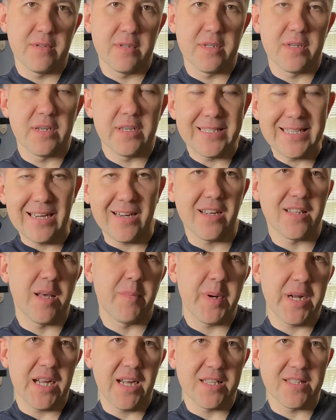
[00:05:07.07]
Я когда
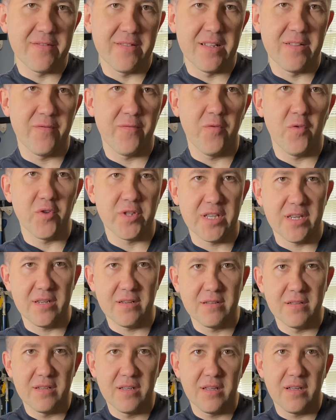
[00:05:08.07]
показывал фото
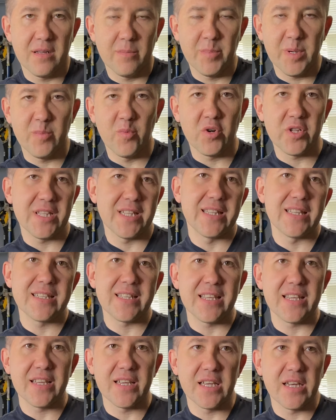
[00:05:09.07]
приборной
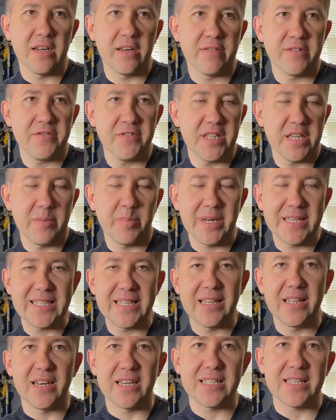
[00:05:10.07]
доски э, в Твиттере,
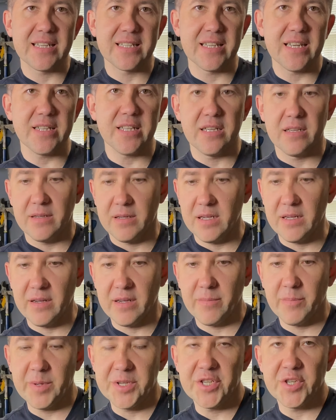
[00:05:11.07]
просили рассказать,
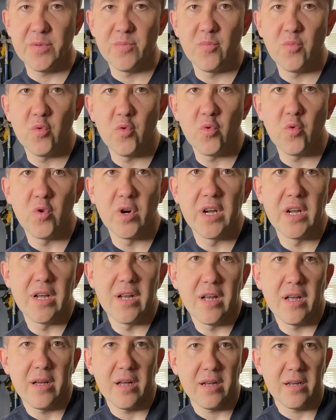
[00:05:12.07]
э, почему
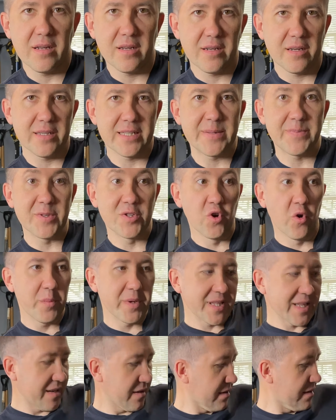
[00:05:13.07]

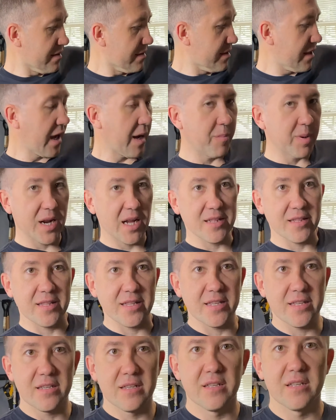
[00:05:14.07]
спидометр
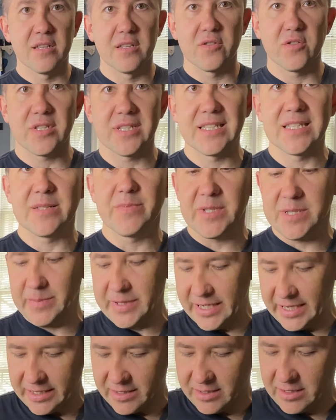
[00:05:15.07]
обратный. То есть, если
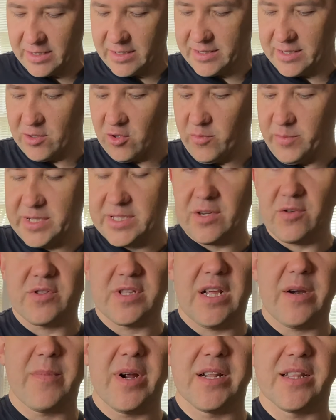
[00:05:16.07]
посмотреть на тахометр, он
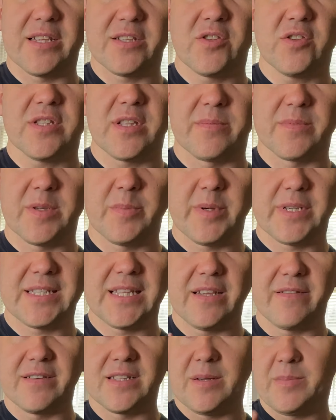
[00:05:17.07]
нормально идет, там типа
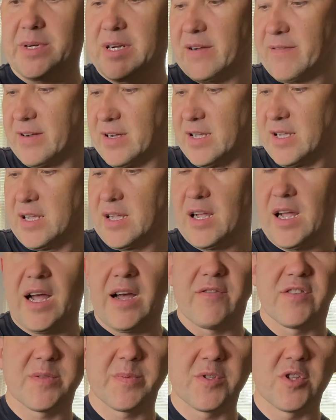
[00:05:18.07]
слева направо,
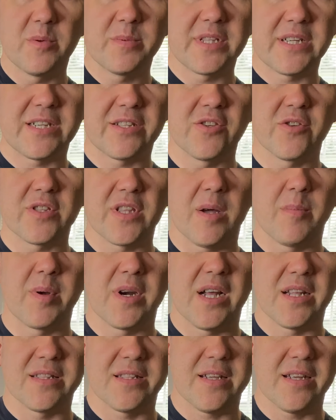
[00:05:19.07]
а вот спидометр идет
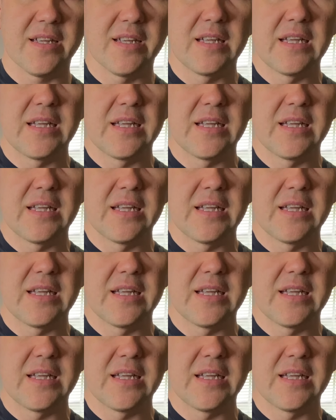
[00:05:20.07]
обратно.